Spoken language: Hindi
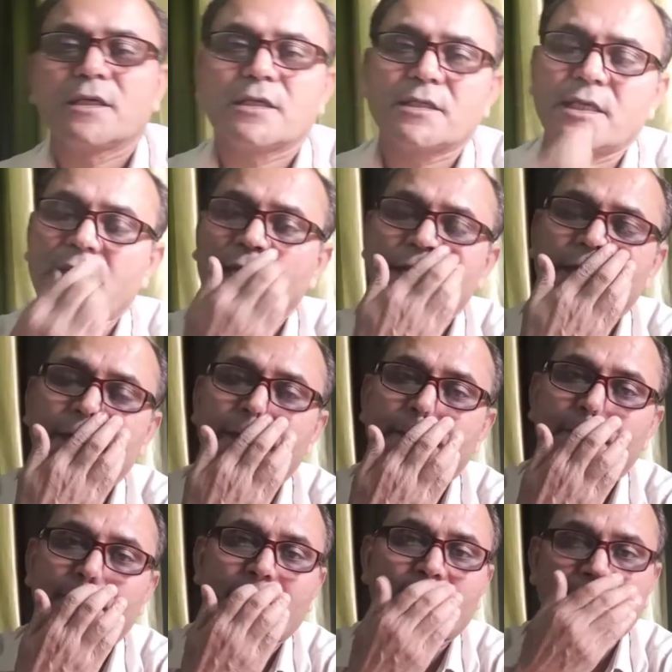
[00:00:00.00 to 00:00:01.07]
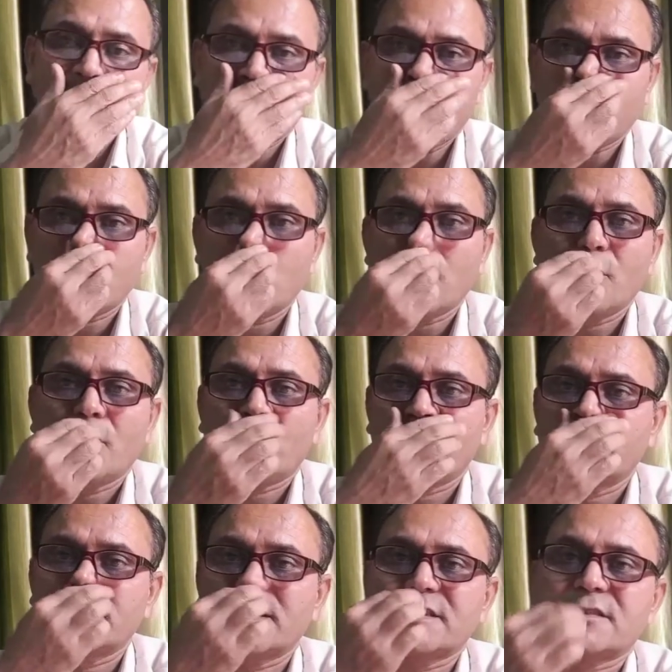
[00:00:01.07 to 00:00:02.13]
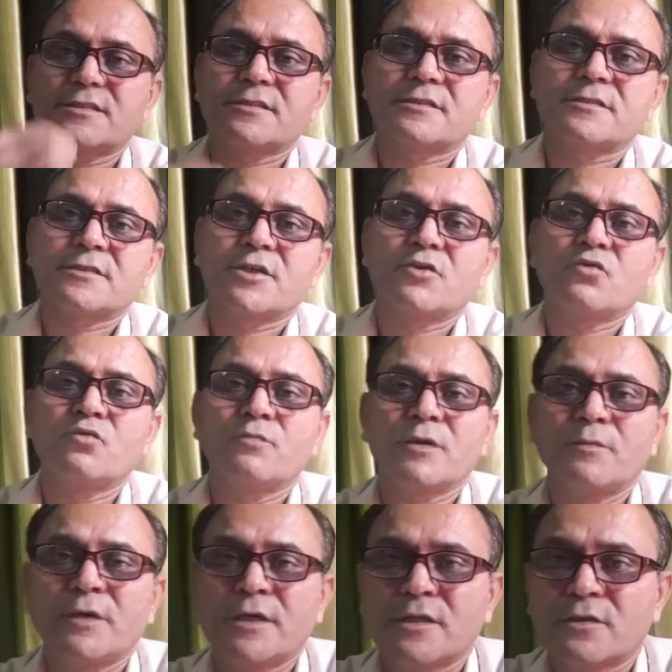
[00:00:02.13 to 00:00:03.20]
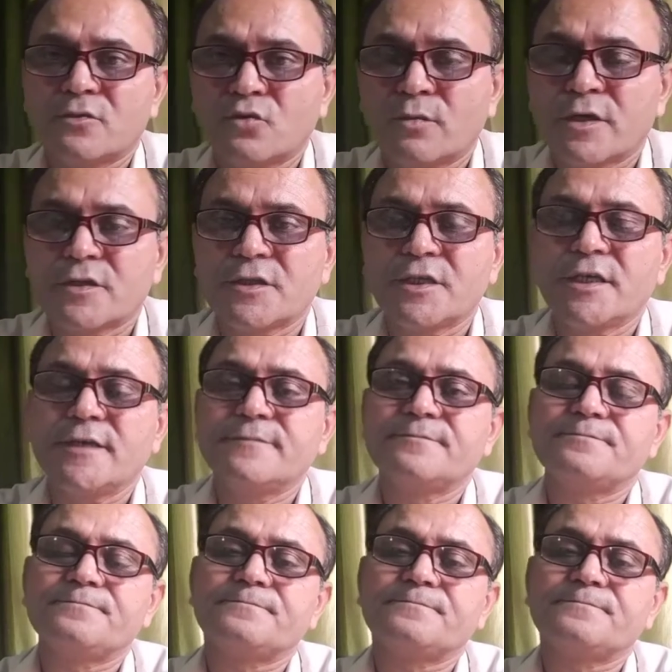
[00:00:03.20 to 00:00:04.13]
ये ऑटोमिनो डिजीज के रूप में बन उभरती है